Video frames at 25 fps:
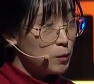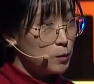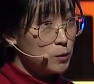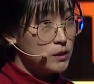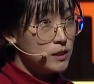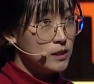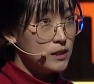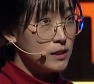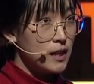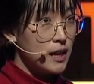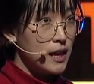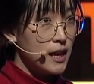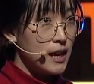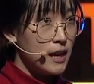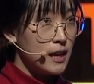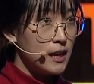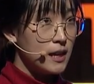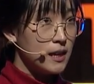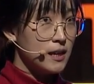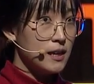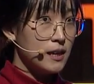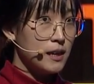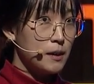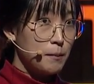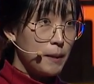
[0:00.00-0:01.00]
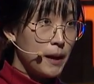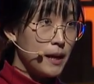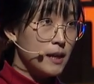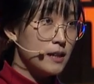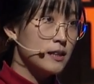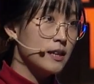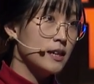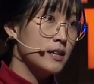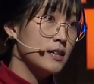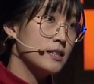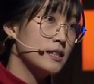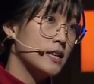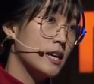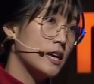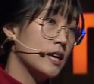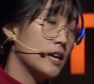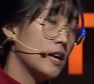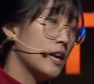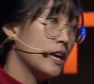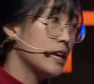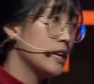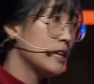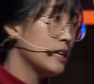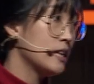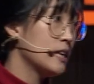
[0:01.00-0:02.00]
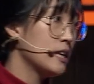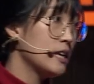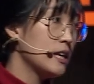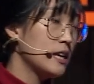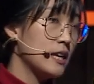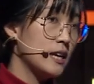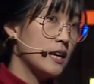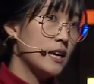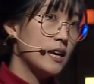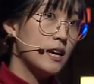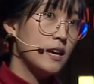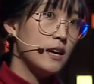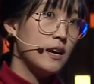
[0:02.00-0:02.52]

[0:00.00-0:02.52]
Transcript: 교실에 발달 장애인이